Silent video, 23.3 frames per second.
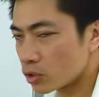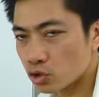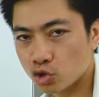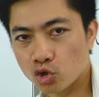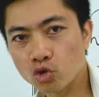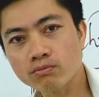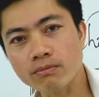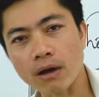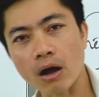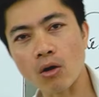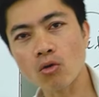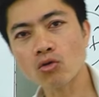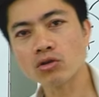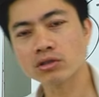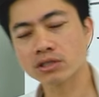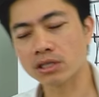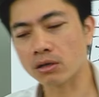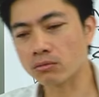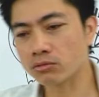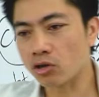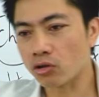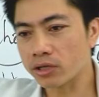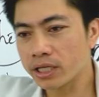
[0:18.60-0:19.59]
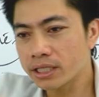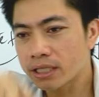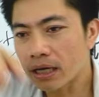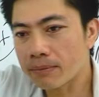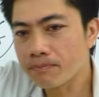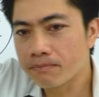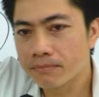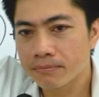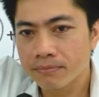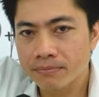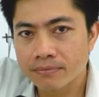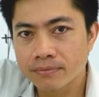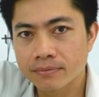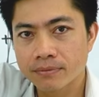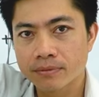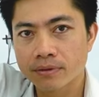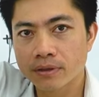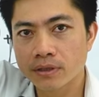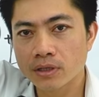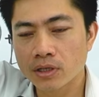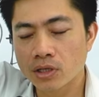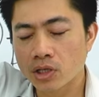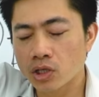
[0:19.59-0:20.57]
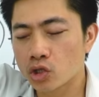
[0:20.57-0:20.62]
rút máu xong cho ly tâm
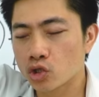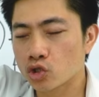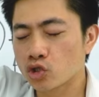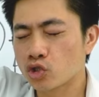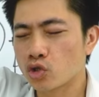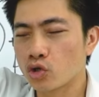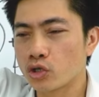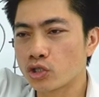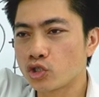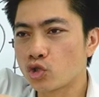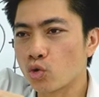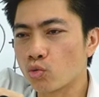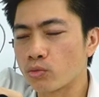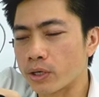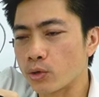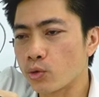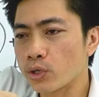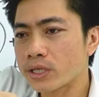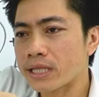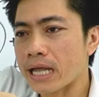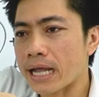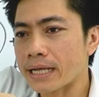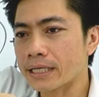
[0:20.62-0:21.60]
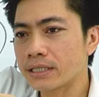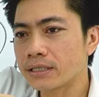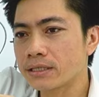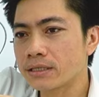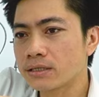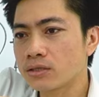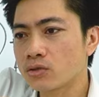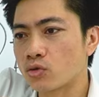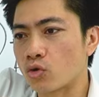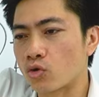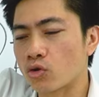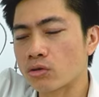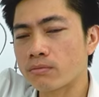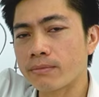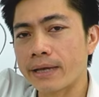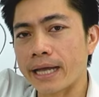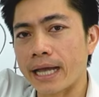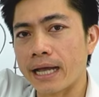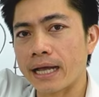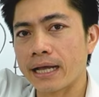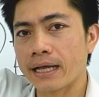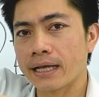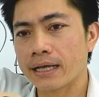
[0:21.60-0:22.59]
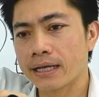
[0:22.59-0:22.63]
rồi dùng cái huyết thanh của con
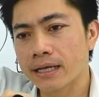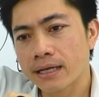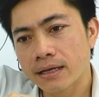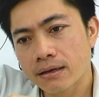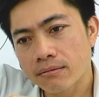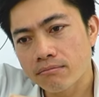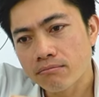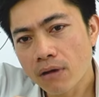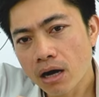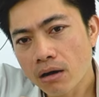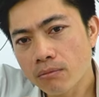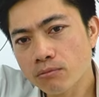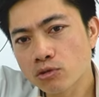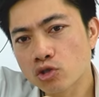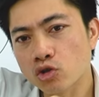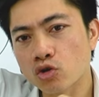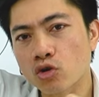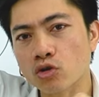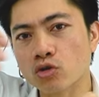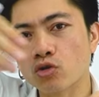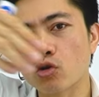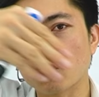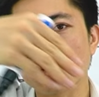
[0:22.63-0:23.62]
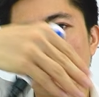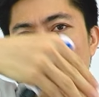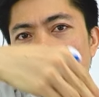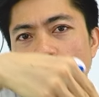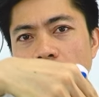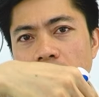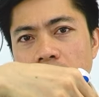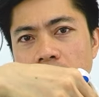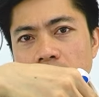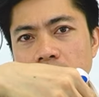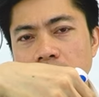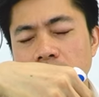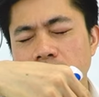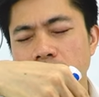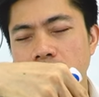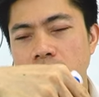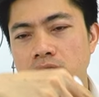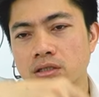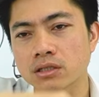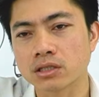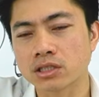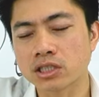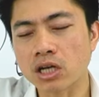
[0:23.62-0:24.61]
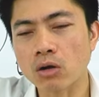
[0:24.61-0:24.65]
mẹ bơm cho con con uống
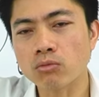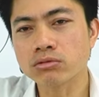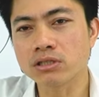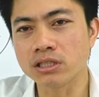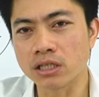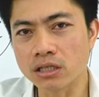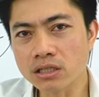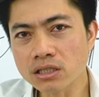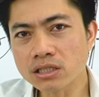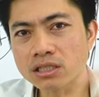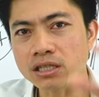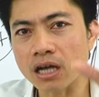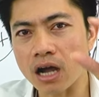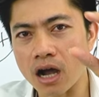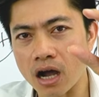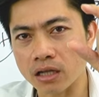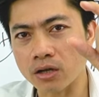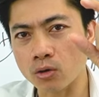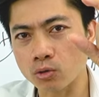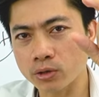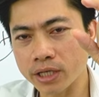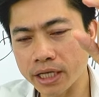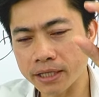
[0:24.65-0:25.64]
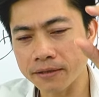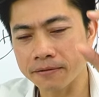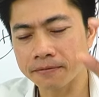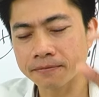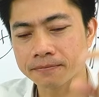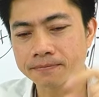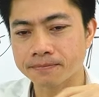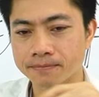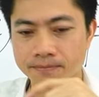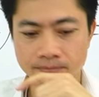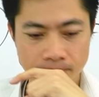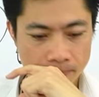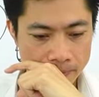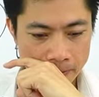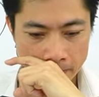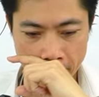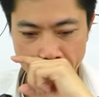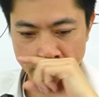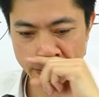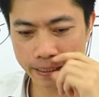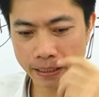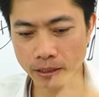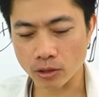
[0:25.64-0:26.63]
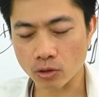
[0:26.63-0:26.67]
trong những giờ đầu tiên
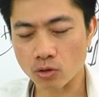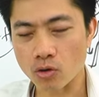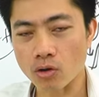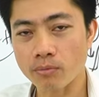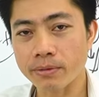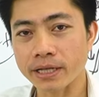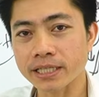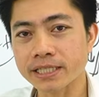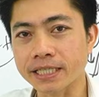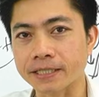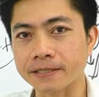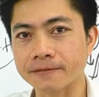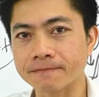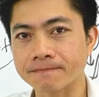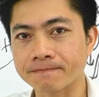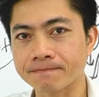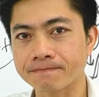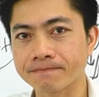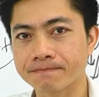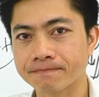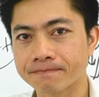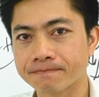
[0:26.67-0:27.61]
để nó có miễn dịch